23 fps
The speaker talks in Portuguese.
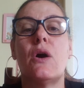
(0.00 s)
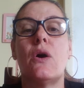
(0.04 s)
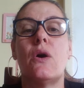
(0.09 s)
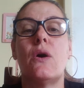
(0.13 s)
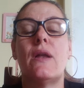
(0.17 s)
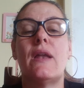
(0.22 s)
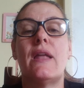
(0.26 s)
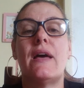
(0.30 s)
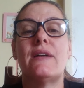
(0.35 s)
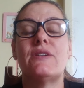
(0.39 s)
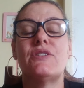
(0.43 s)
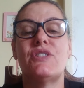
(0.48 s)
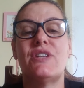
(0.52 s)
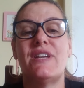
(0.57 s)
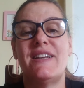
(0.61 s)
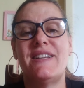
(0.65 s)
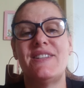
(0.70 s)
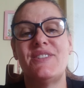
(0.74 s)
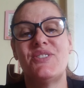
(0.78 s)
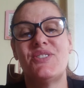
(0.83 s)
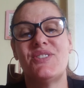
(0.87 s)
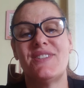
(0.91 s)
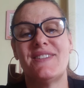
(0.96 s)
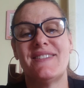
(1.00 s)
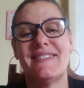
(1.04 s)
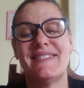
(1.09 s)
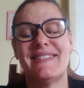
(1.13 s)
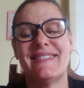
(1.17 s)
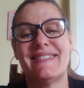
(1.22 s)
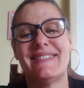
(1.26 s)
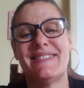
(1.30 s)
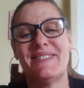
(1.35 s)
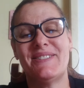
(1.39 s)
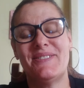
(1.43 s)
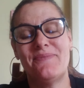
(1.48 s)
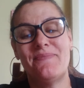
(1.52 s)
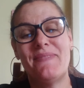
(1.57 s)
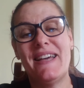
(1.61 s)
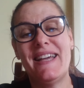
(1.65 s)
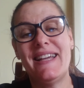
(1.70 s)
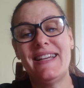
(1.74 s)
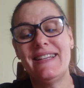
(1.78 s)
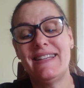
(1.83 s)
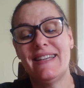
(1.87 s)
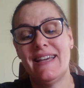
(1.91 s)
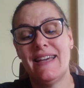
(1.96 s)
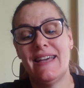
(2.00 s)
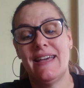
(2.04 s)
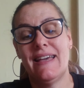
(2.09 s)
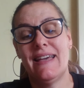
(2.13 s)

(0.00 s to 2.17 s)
Olá, gente, tudo bem?